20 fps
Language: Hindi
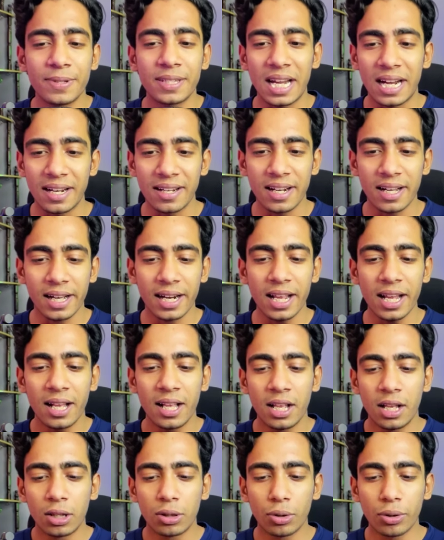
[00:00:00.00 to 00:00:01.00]
सेंड ना करे
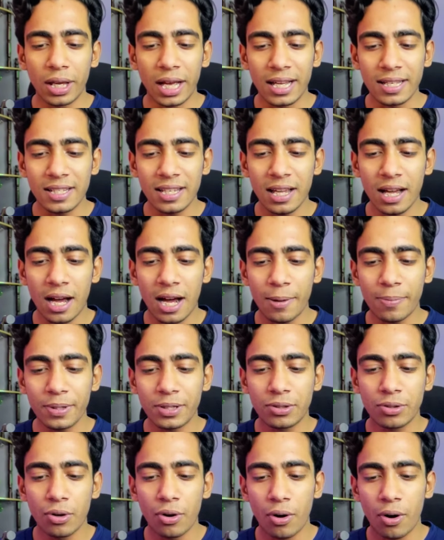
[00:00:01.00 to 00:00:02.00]
तो यहां से आप
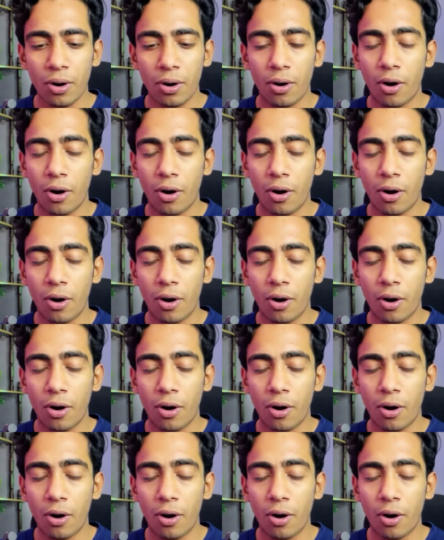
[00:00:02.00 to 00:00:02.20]
इसको